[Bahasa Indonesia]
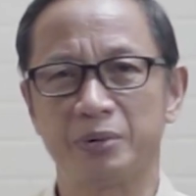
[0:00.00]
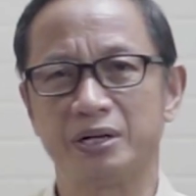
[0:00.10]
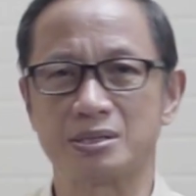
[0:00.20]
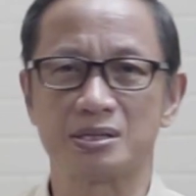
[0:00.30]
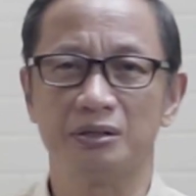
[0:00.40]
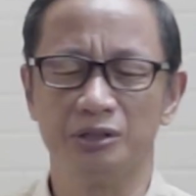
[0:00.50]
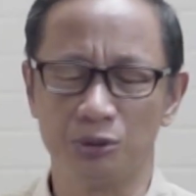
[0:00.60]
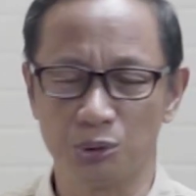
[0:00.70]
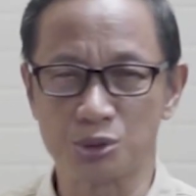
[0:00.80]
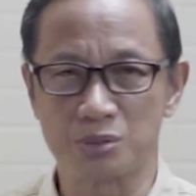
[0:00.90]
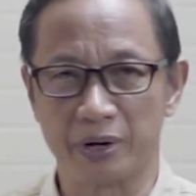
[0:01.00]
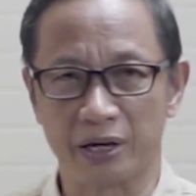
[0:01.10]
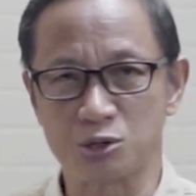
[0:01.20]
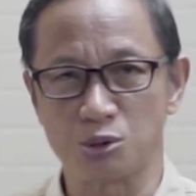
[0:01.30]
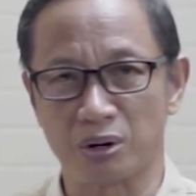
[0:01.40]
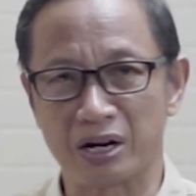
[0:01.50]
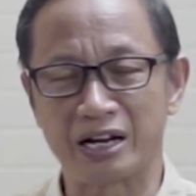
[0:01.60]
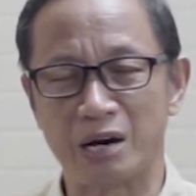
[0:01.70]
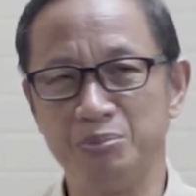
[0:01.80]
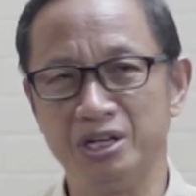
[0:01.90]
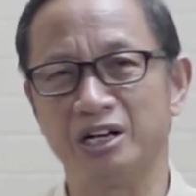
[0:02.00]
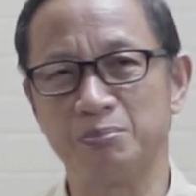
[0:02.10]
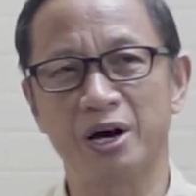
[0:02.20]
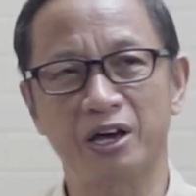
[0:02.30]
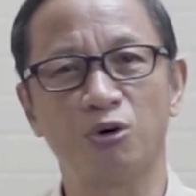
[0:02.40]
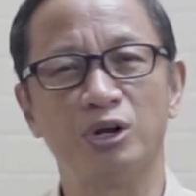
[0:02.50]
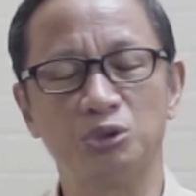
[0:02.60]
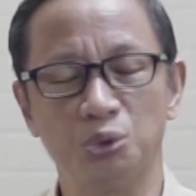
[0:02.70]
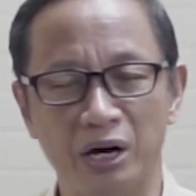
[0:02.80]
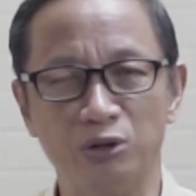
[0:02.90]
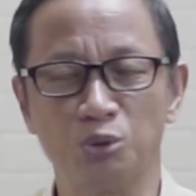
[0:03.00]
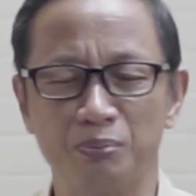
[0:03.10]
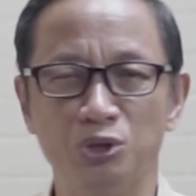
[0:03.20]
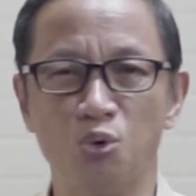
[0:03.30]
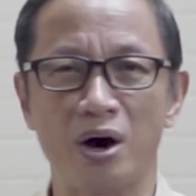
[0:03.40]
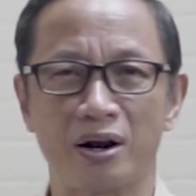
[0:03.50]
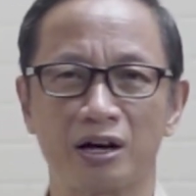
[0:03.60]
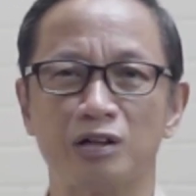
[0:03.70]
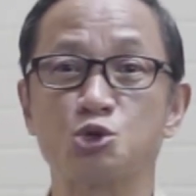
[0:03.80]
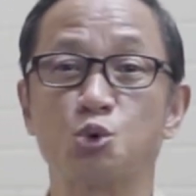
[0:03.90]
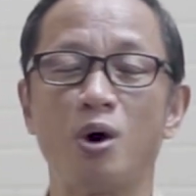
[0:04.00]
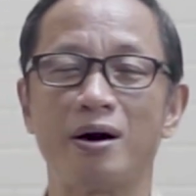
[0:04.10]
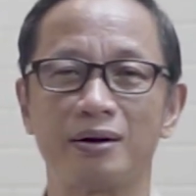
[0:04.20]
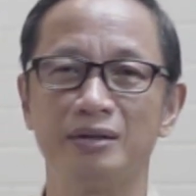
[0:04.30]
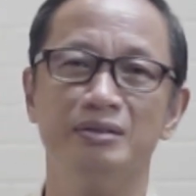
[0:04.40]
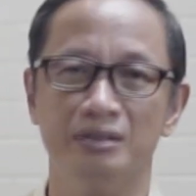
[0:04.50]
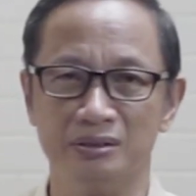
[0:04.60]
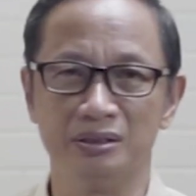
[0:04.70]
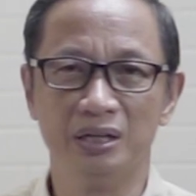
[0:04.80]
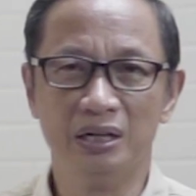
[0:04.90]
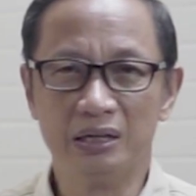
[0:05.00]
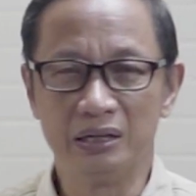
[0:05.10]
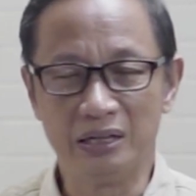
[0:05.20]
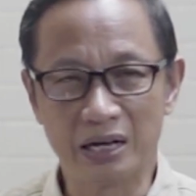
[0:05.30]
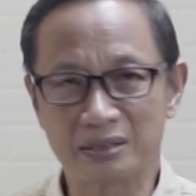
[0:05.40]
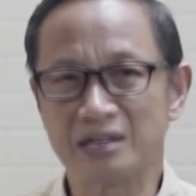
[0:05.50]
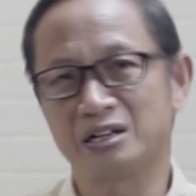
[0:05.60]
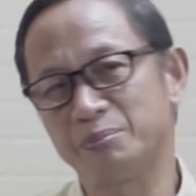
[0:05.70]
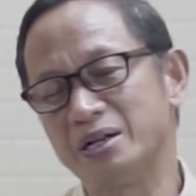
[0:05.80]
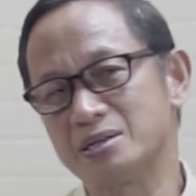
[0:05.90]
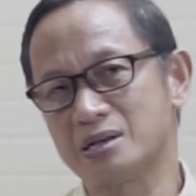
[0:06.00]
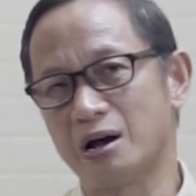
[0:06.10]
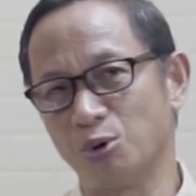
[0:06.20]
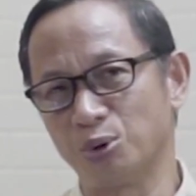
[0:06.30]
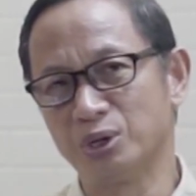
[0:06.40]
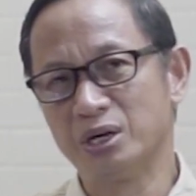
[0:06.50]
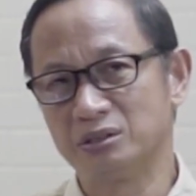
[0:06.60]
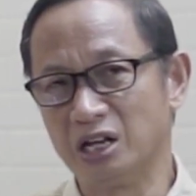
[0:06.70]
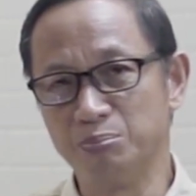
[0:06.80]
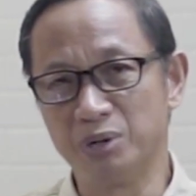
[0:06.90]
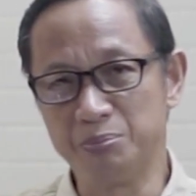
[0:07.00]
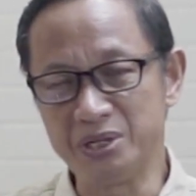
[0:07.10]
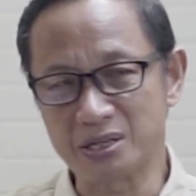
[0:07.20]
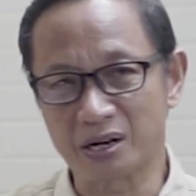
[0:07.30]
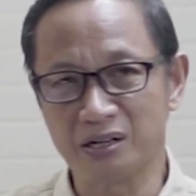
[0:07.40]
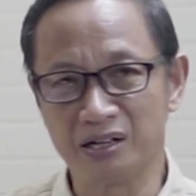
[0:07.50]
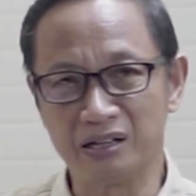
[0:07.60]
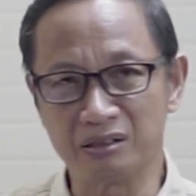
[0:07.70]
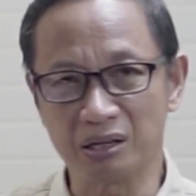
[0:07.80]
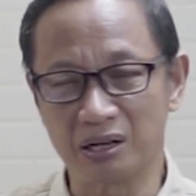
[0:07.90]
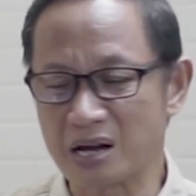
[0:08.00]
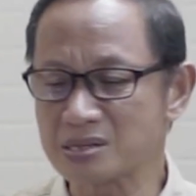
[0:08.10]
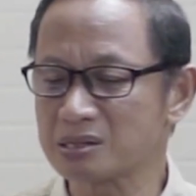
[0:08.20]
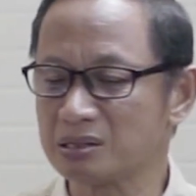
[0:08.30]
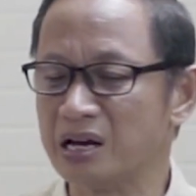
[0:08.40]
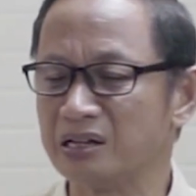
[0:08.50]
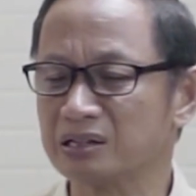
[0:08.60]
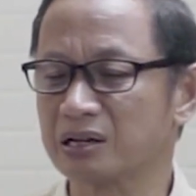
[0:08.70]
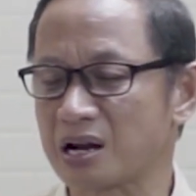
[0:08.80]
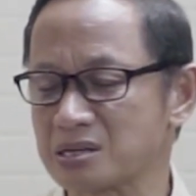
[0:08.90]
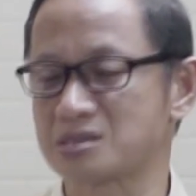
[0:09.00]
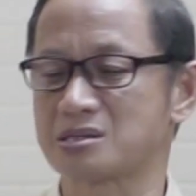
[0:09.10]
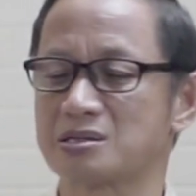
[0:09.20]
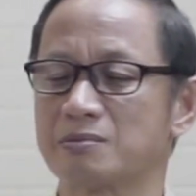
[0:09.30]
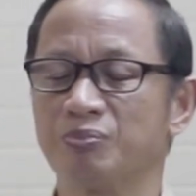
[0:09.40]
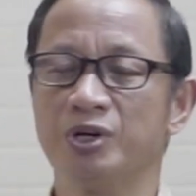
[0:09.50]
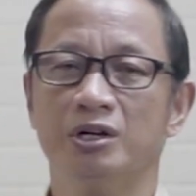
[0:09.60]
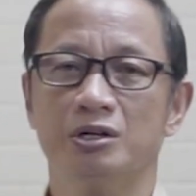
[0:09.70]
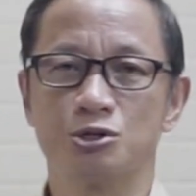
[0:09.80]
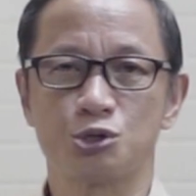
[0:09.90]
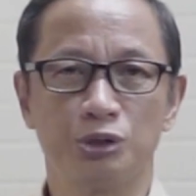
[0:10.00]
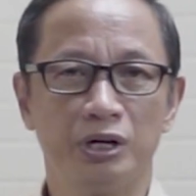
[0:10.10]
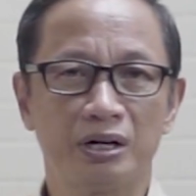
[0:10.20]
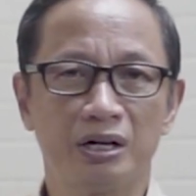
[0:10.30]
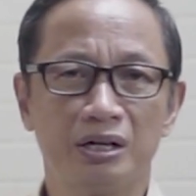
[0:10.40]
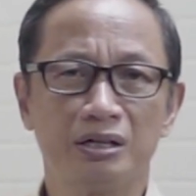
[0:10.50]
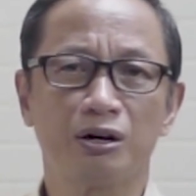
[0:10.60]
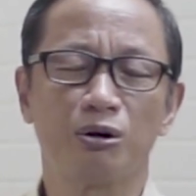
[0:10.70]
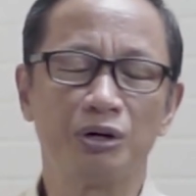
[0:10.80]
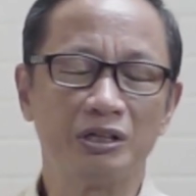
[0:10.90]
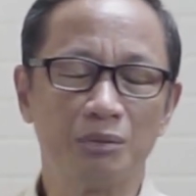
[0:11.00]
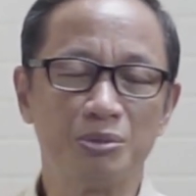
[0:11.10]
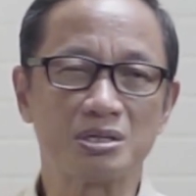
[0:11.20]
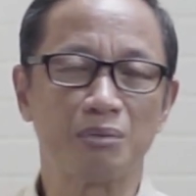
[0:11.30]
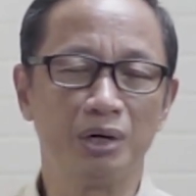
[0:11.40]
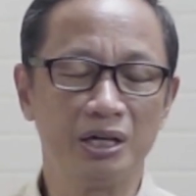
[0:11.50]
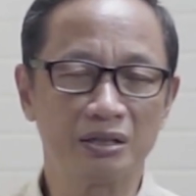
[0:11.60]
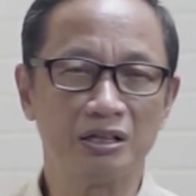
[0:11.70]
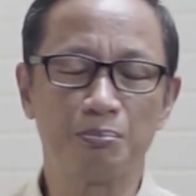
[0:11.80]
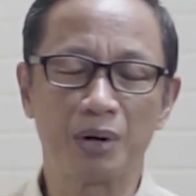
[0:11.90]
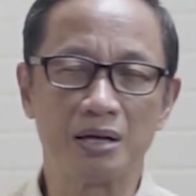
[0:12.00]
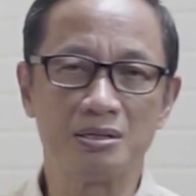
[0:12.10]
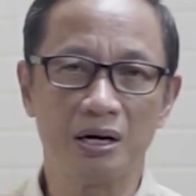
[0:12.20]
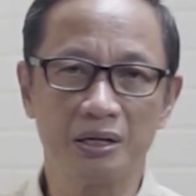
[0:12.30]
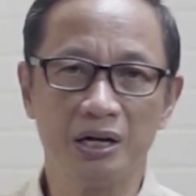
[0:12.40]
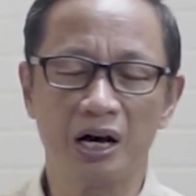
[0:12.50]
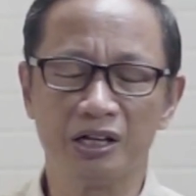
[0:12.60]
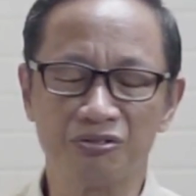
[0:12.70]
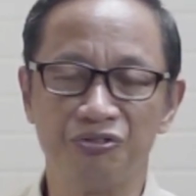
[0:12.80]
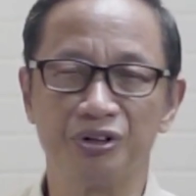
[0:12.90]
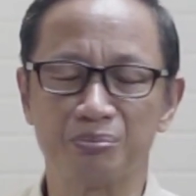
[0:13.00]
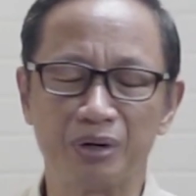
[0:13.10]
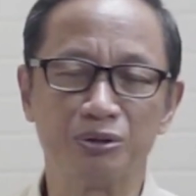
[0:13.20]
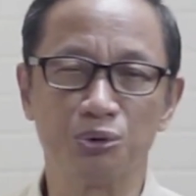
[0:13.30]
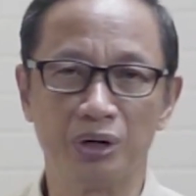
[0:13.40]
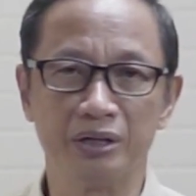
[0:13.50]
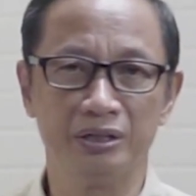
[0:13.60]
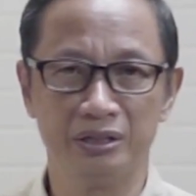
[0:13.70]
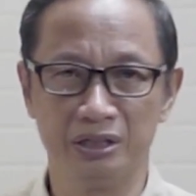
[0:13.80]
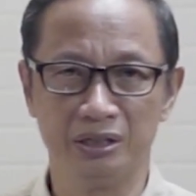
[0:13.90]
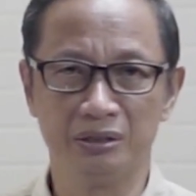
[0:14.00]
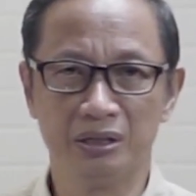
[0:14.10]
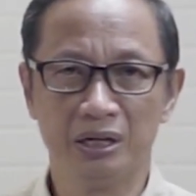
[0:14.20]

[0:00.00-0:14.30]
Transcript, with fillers: pada saat itu sebagai seorang nabi yang dipakai oleh Tuhan untuk menyuarakan suaranya datang kepada Saul dan berbicara dengan tegas dan keras. Saudara, kalau kita bisa melihat dan pelajari ayat firman Tuhan ini,